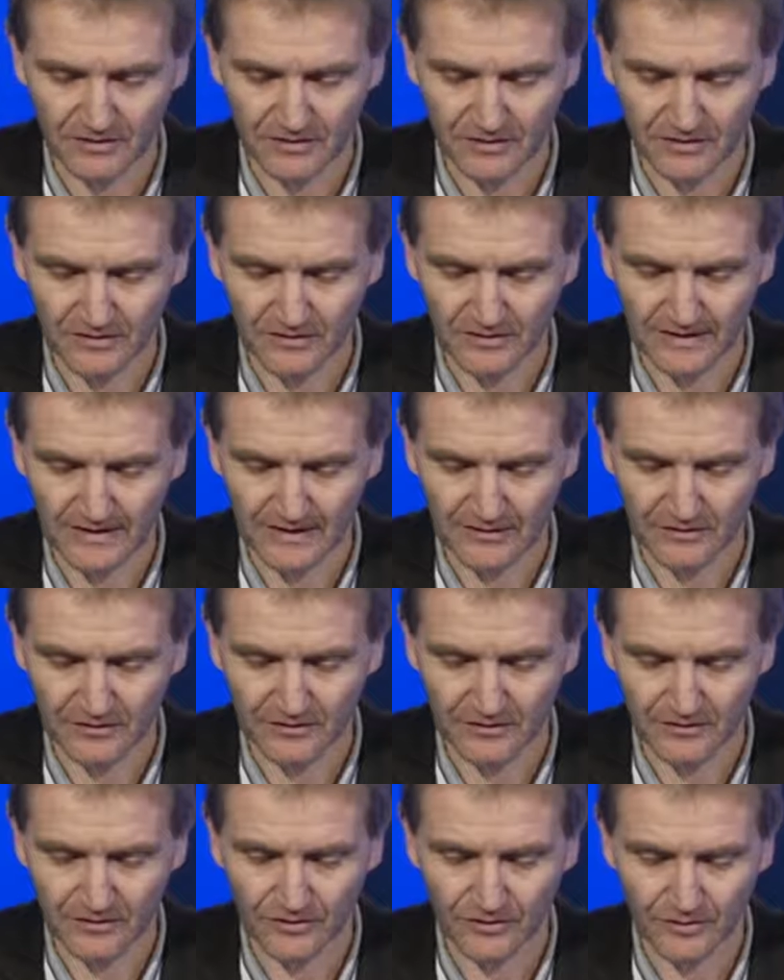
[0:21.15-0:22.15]
euh, au sein
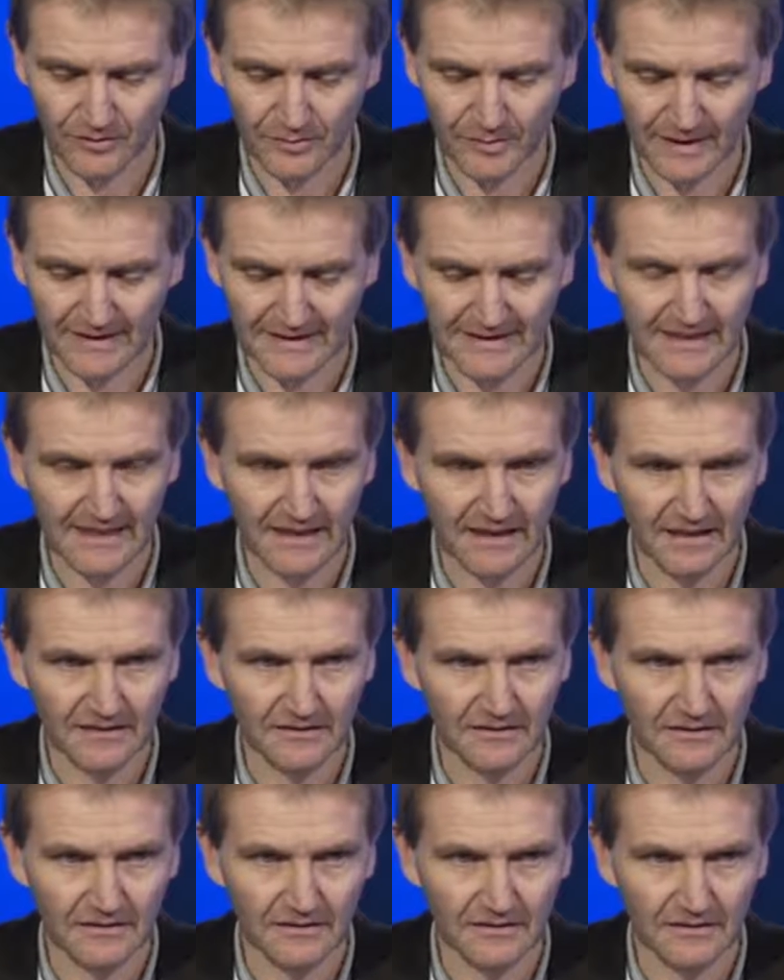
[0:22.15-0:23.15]
de, ce parti-là,
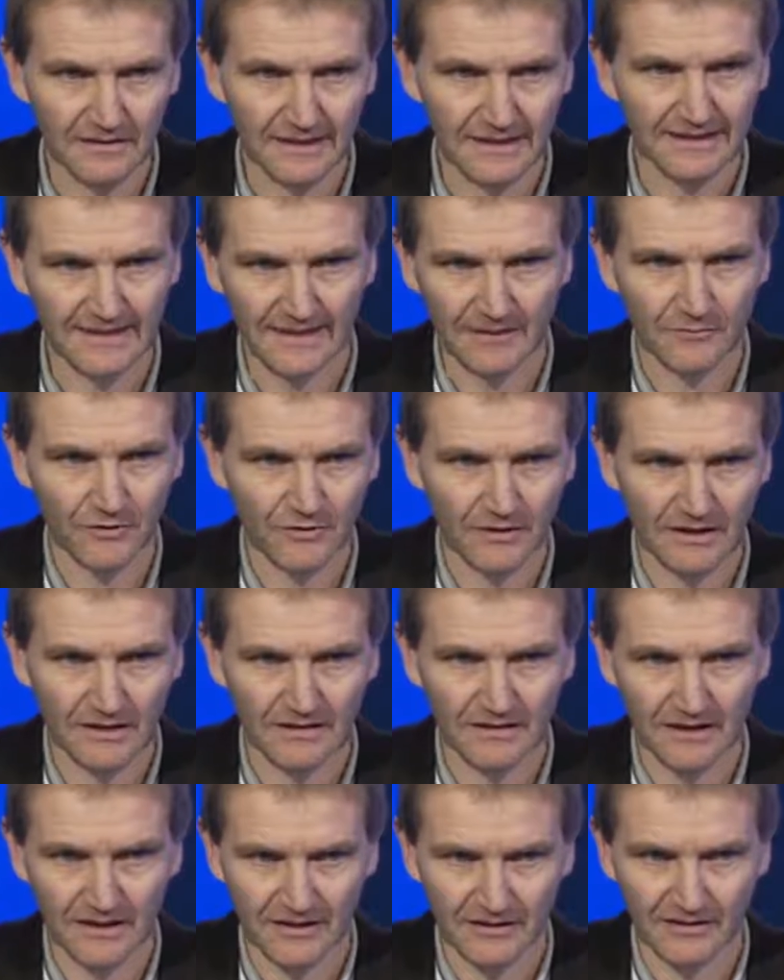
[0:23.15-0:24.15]
euh, d'extrême
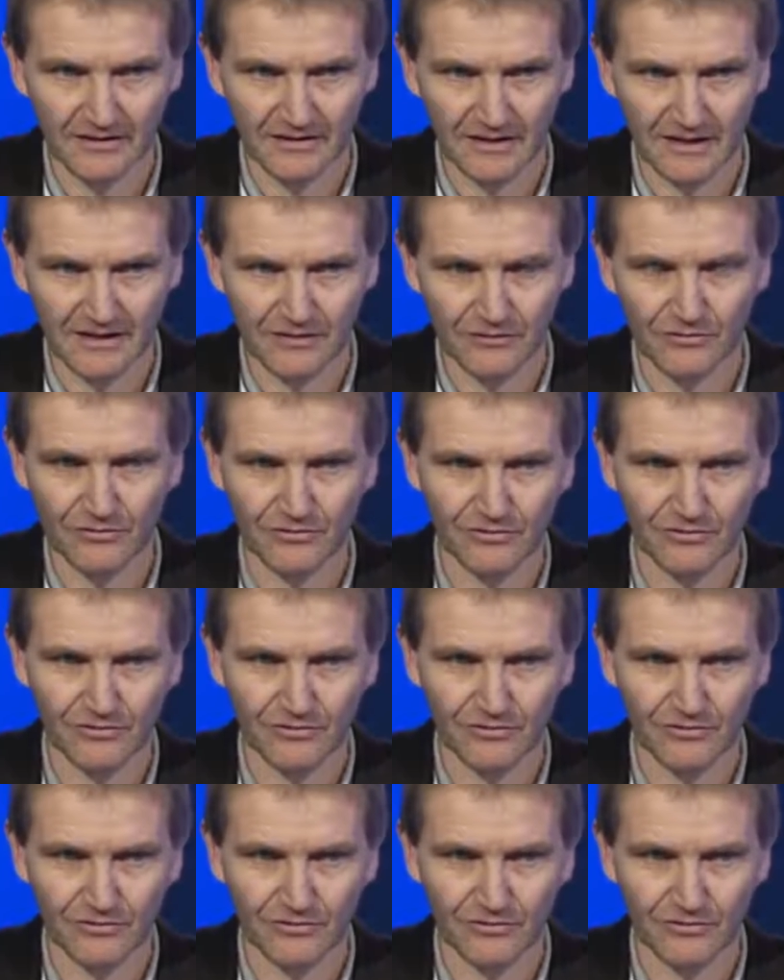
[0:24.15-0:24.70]
droite. D'ailleurs, est-ce que